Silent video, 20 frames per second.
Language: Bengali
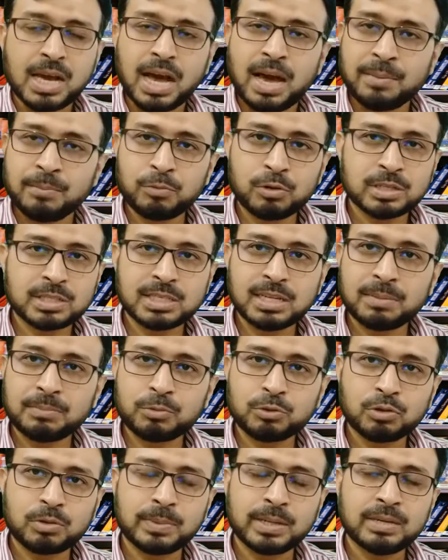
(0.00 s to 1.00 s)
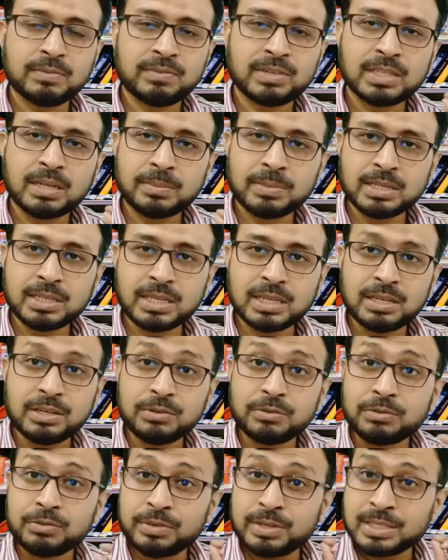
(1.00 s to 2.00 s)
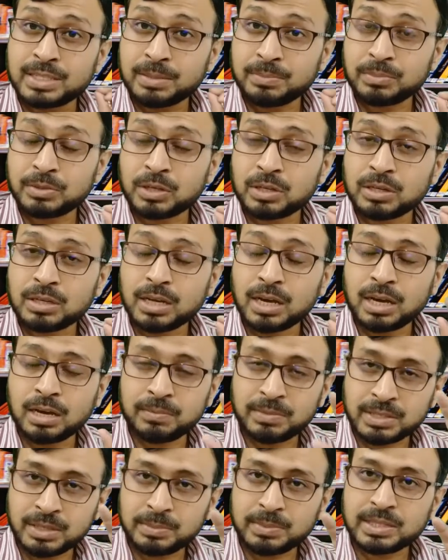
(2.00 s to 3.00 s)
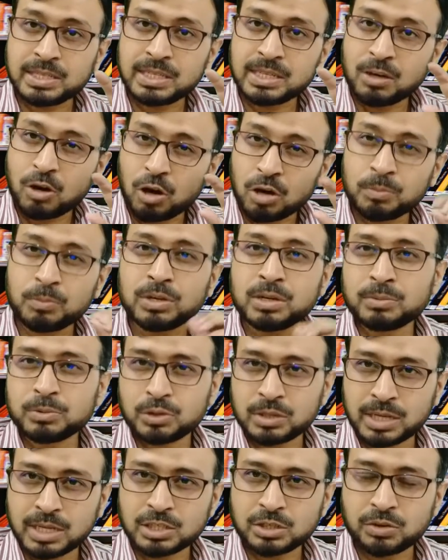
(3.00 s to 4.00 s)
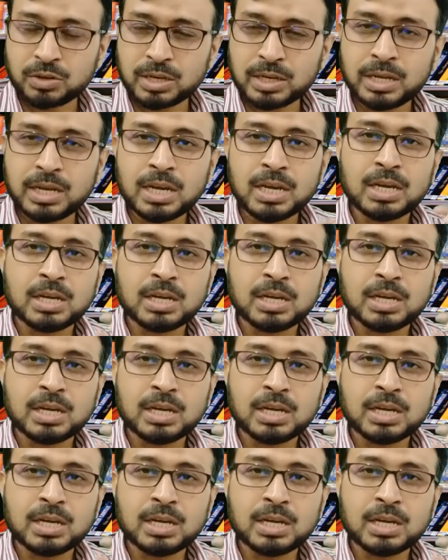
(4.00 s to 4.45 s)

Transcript: আমি বলেছিলাম প্রথমেই ভিটামিন ডি রিসেপ্টর ভিটামিন ডি হরমোনের মতো কাজ করে